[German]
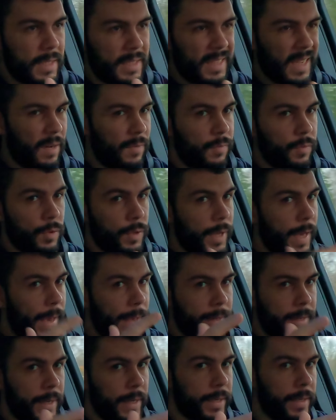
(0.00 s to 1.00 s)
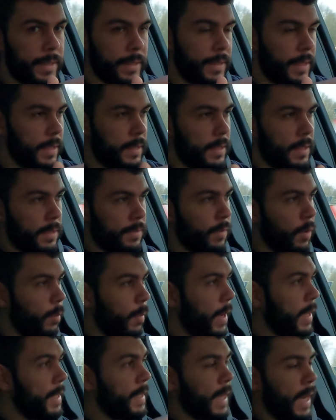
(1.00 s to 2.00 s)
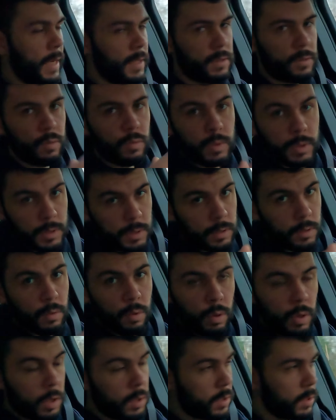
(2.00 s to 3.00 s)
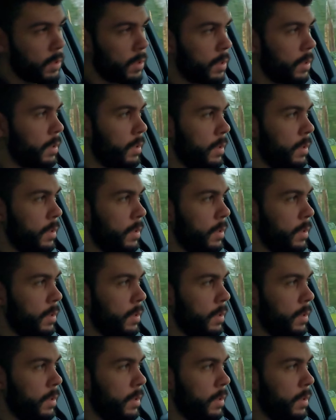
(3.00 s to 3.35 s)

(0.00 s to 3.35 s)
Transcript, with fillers: Davon etliche Teslas vorbei, die hast du nicht gehört.